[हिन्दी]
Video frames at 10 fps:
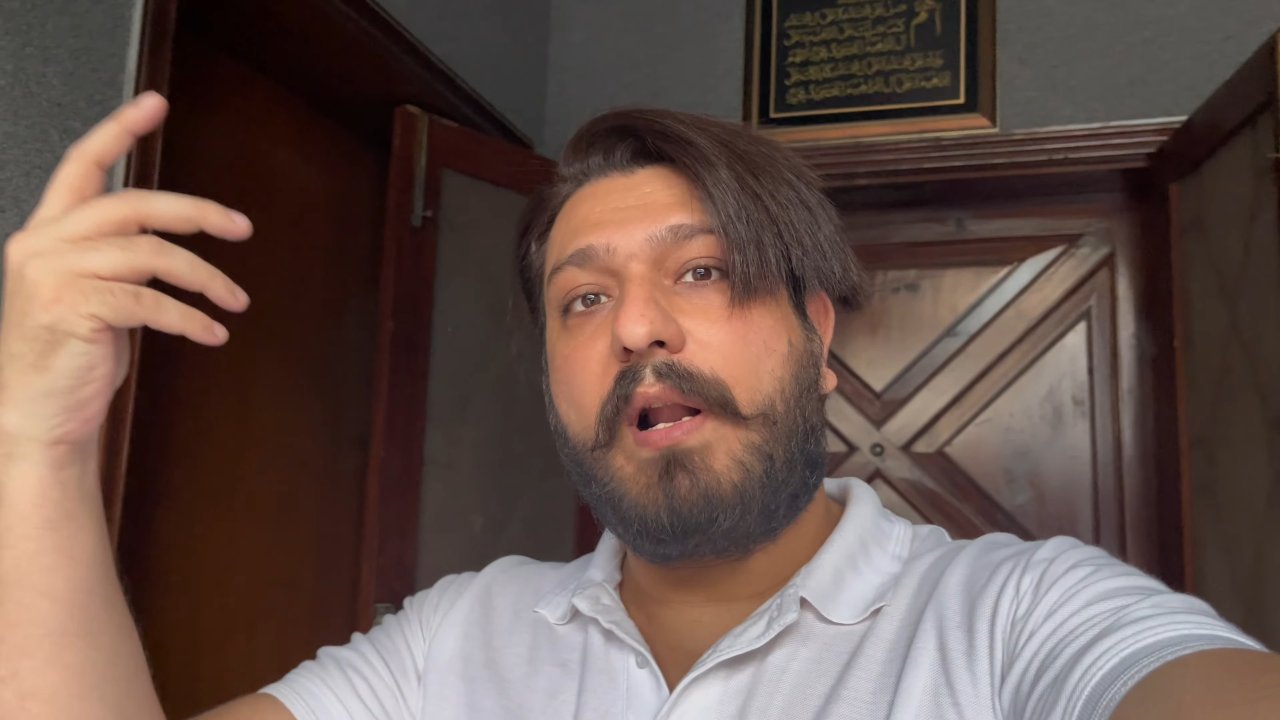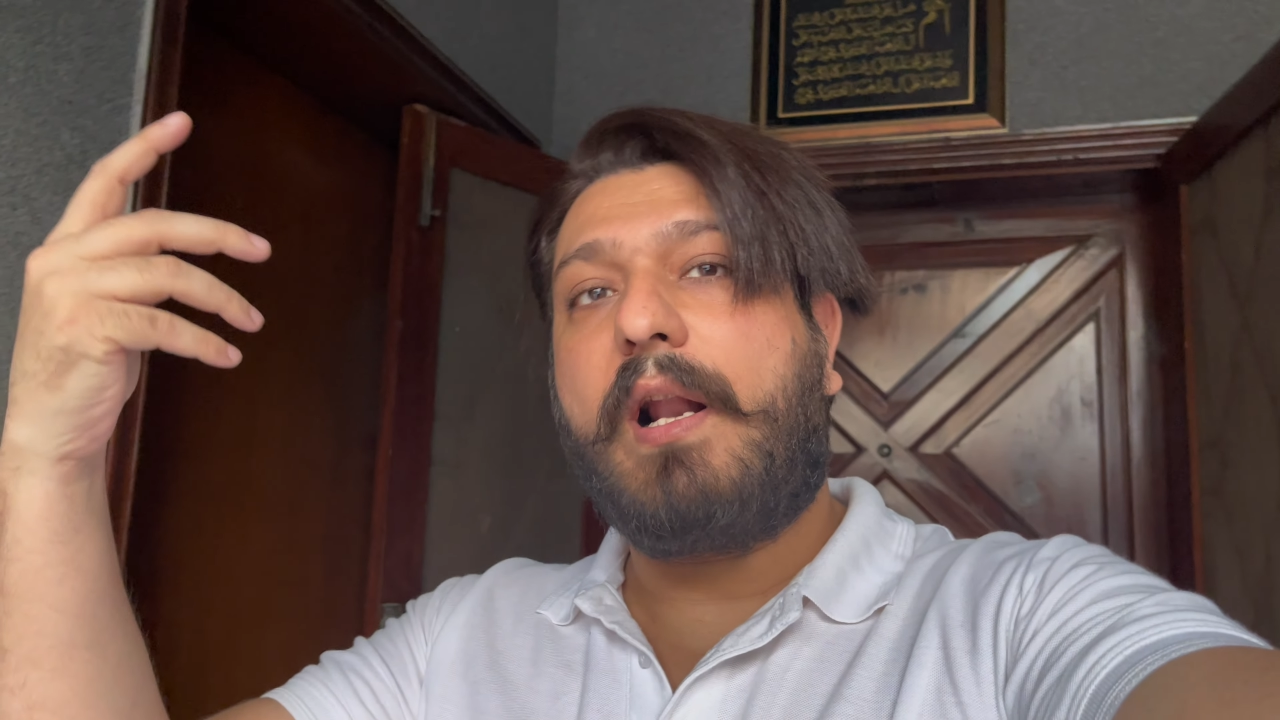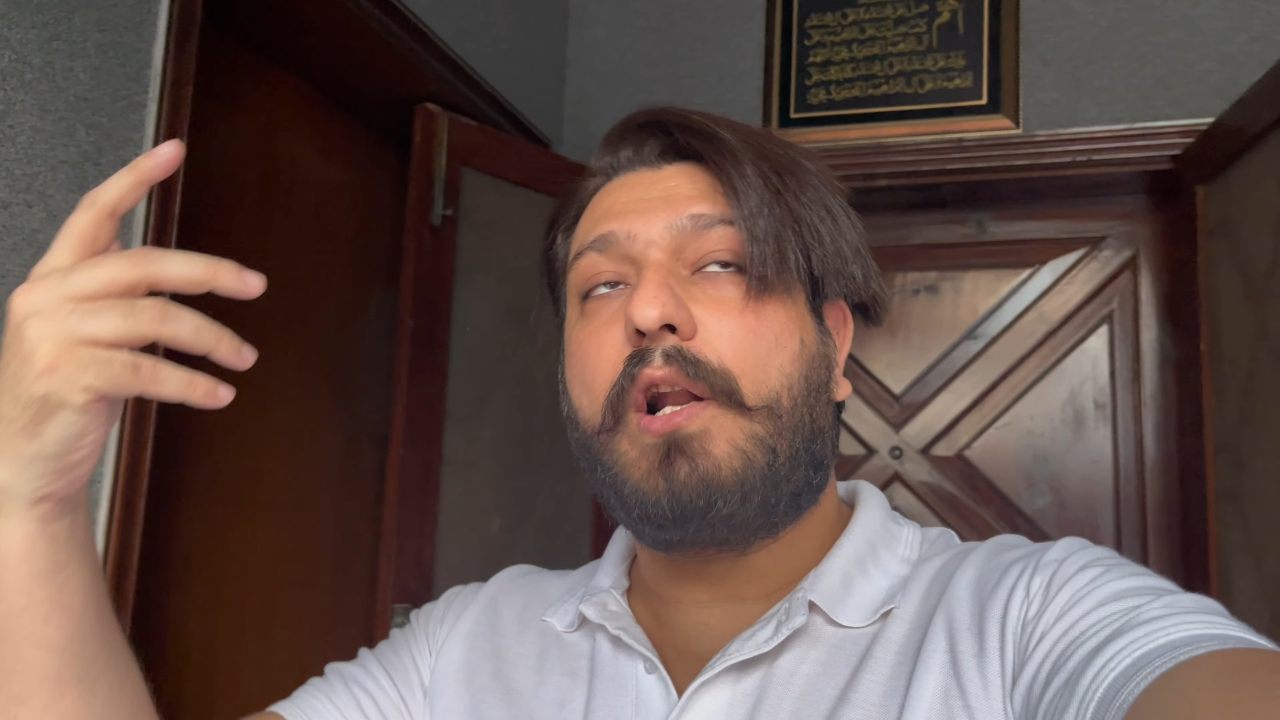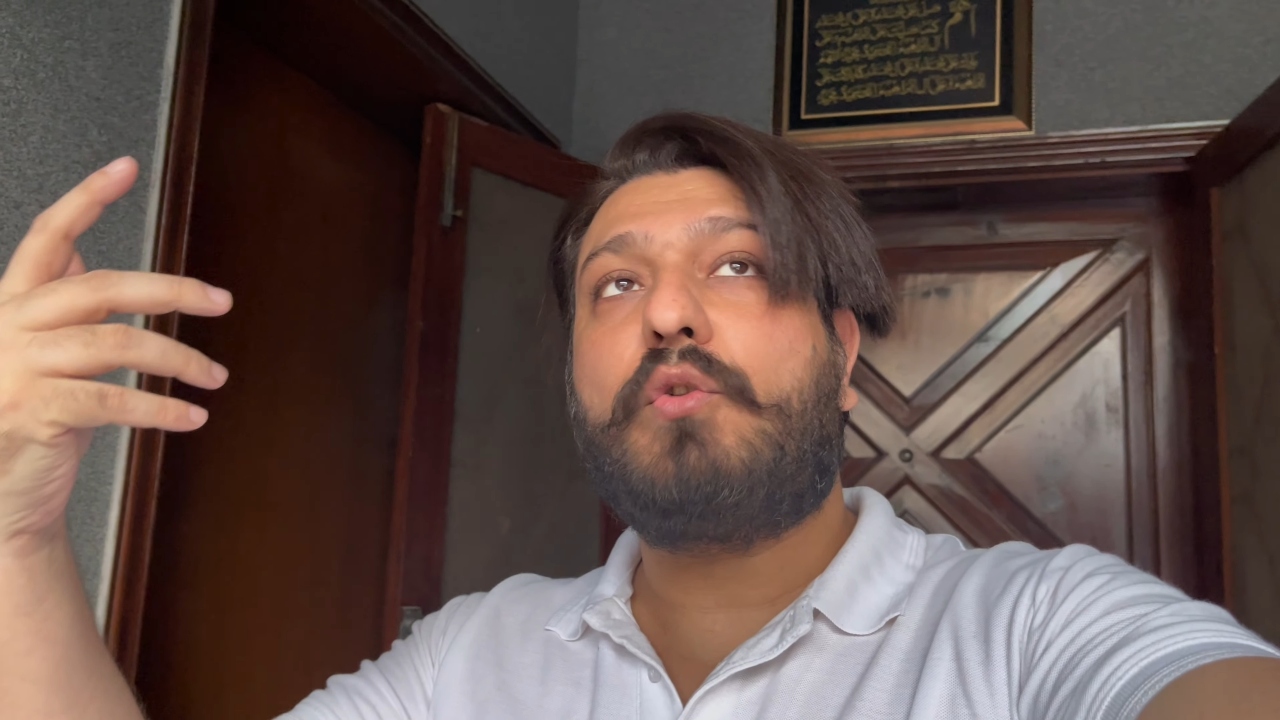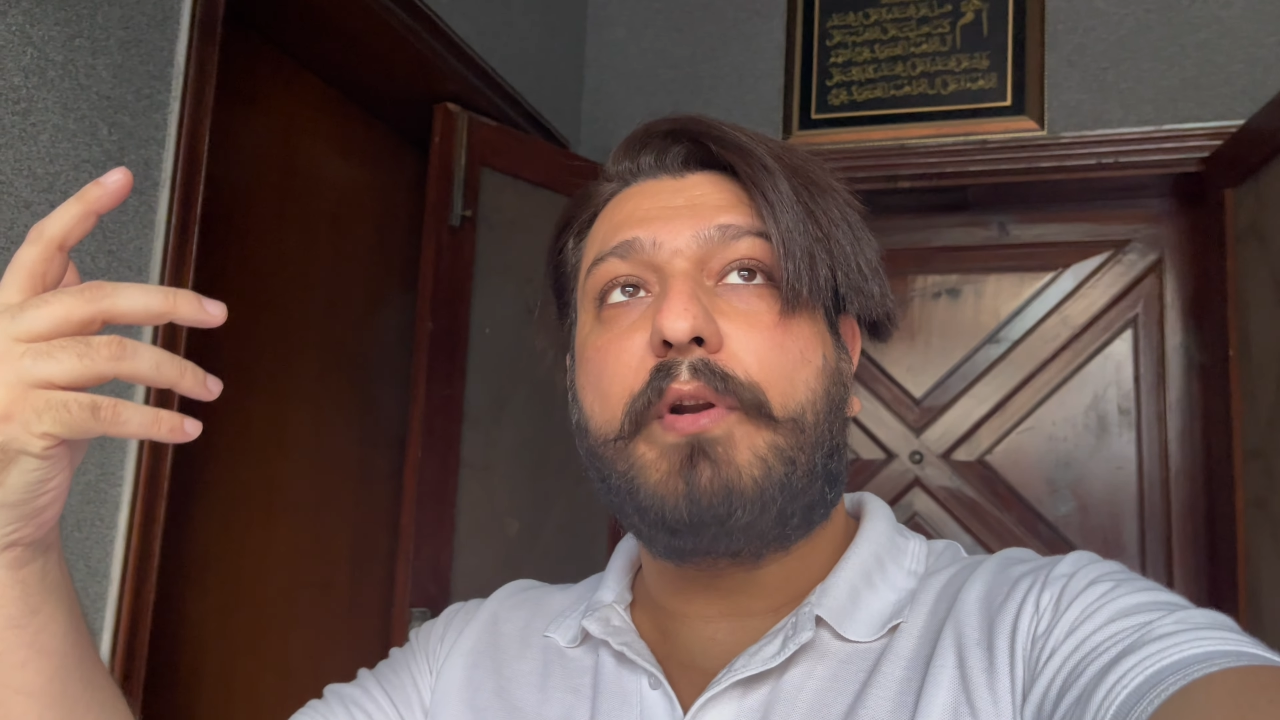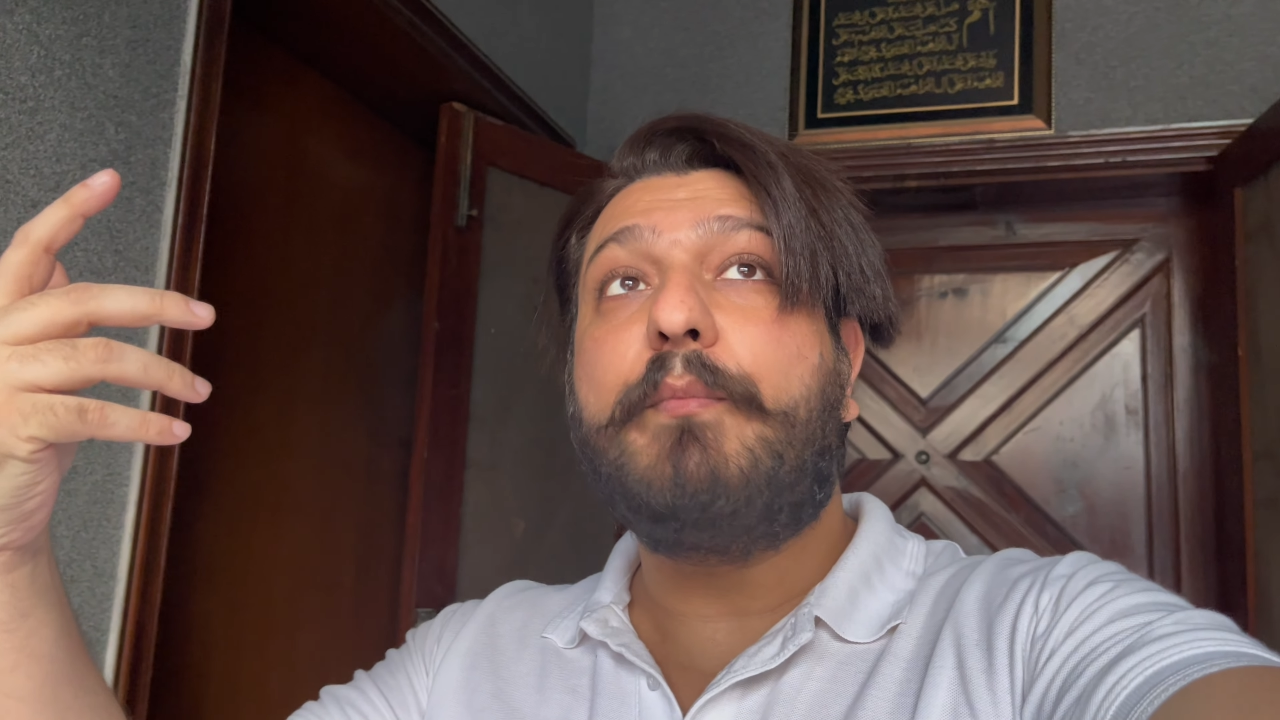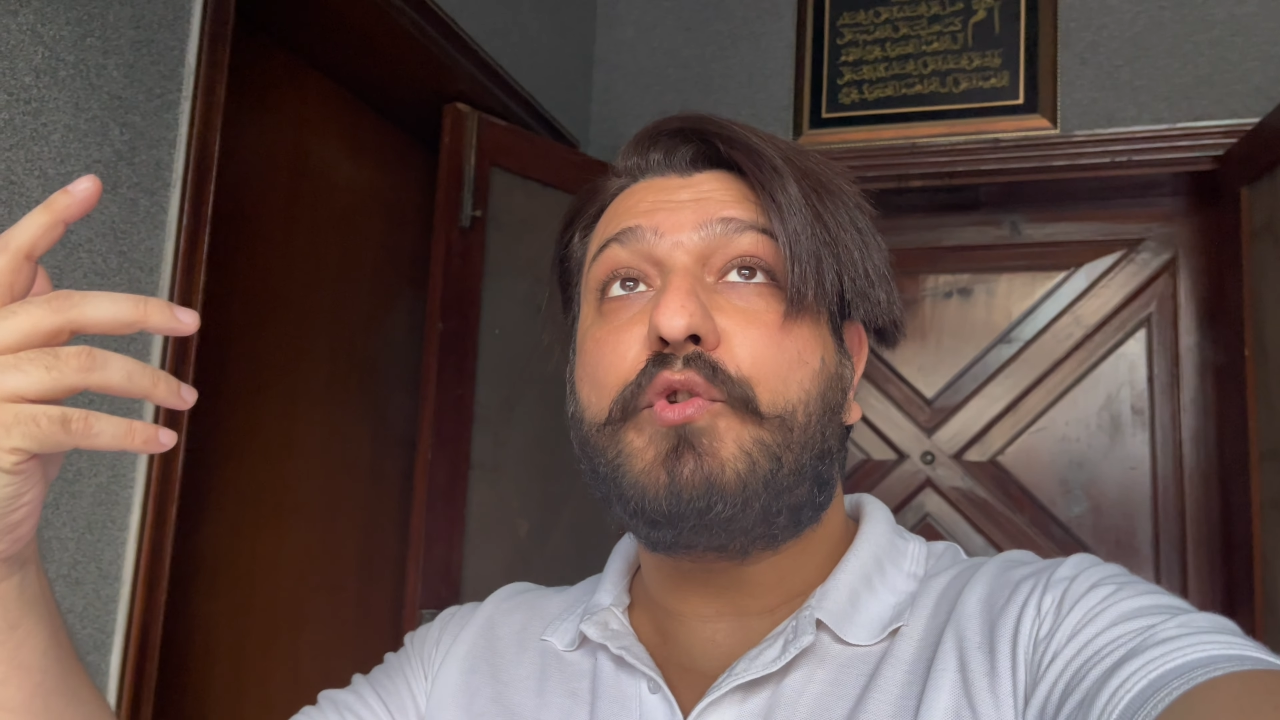बनाना तो बड़ी